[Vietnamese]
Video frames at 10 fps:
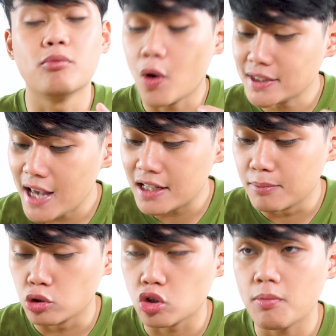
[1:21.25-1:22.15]
Ngoài ra thì
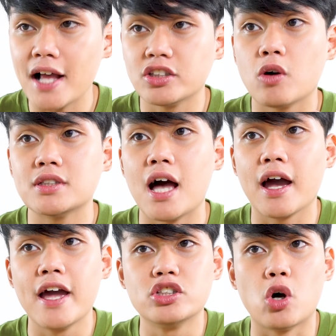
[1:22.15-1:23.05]
một số bạn cho
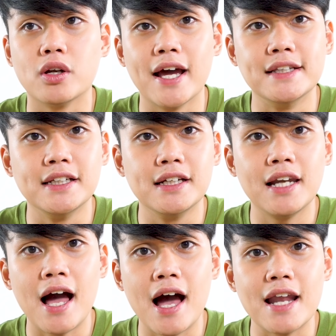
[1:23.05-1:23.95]
rằng cái hình tròn này chính
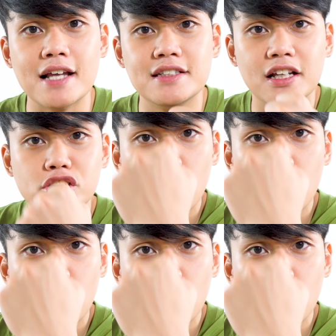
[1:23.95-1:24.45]
là đại diện